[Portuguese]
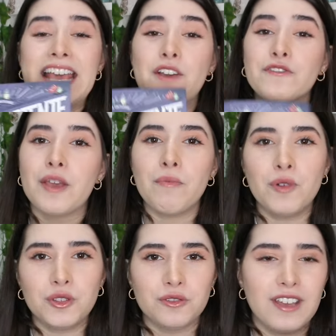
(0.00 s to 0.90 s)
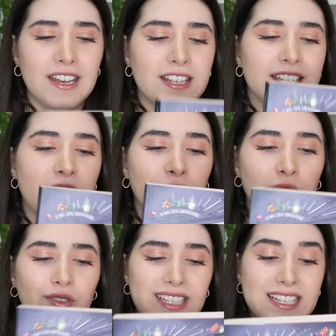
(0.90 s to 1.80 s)
E eu fiquei muito feliz, é um
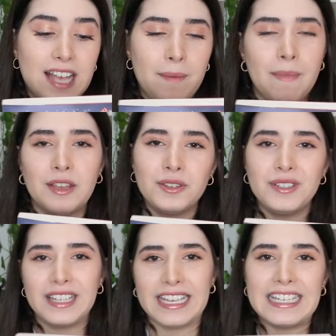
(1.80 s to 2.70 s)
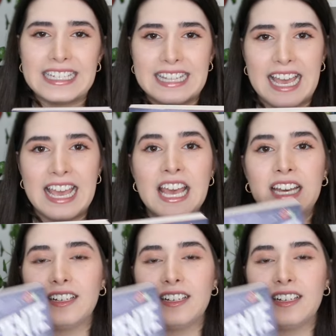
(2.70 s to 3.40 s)
novo lançamento deles, né?